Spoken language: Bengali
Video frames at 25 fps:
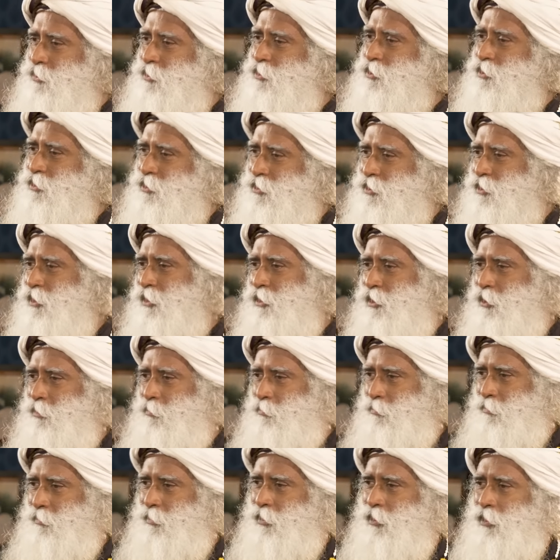বলছো
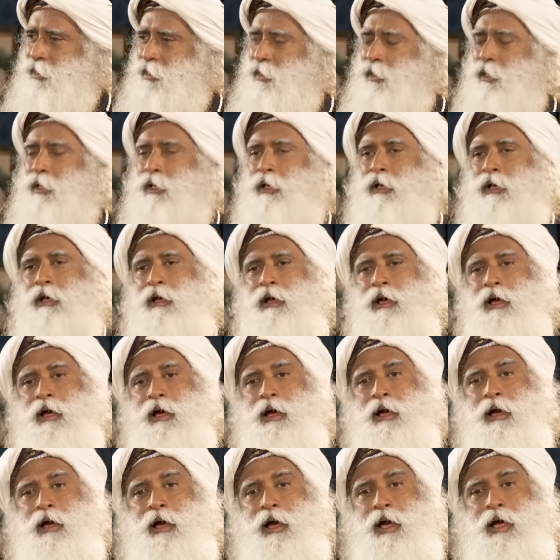
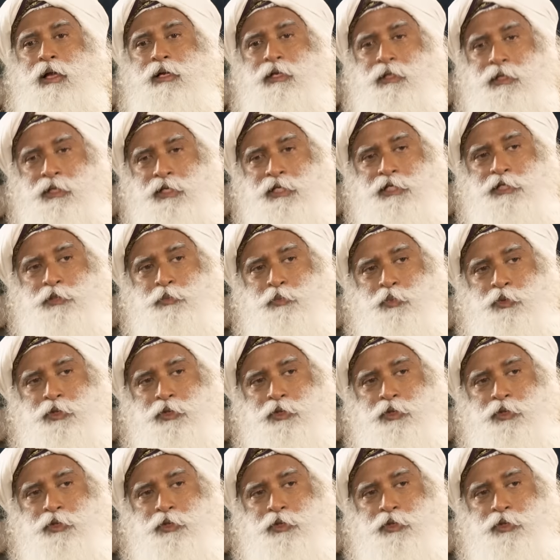এখানেই তোমাদের ভুল